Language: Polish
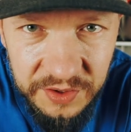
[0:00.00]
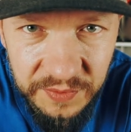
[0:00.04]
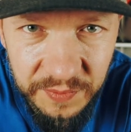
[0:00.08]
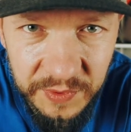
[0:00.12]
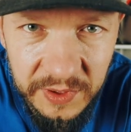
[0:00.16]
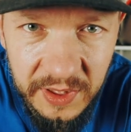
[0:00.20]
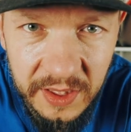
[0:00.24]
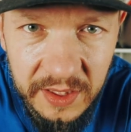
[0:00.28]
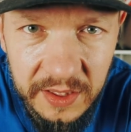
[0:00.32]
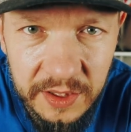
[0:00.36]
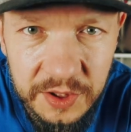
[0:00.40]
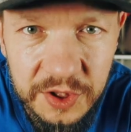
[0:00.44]

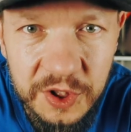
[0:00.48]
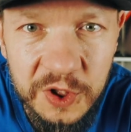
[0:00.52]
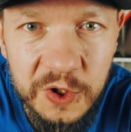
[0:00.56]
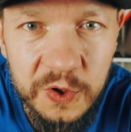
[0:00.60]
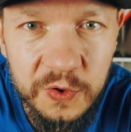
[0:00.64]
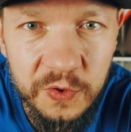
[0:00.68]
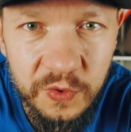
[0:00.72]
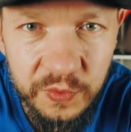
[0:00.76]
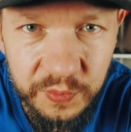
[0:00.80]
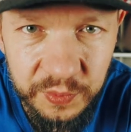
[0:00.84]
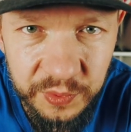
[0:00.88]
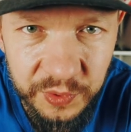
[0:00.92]
żeby nagrać
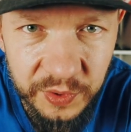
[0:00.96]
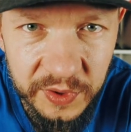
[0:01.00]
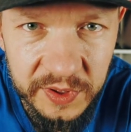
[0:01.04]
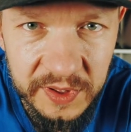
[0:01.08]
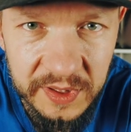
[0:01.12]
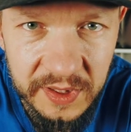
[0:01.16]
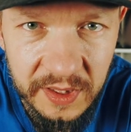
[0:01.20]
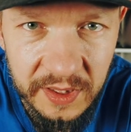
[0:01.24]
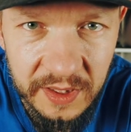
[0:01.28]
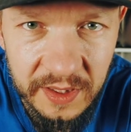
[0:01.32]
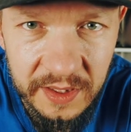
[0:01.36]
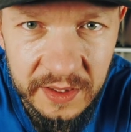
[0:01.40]
inną
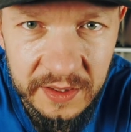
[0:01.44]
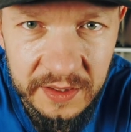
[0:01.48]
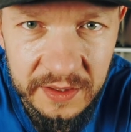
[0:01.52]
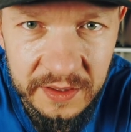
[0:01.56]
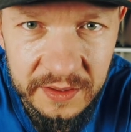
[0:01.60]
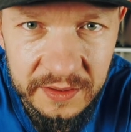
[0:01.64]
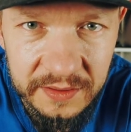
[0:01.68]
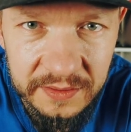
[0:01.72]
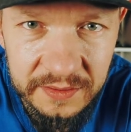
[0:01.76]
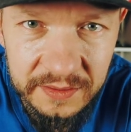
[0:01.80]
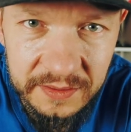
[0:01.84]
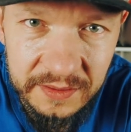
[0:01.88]

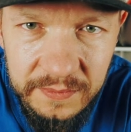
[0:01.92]
płytę.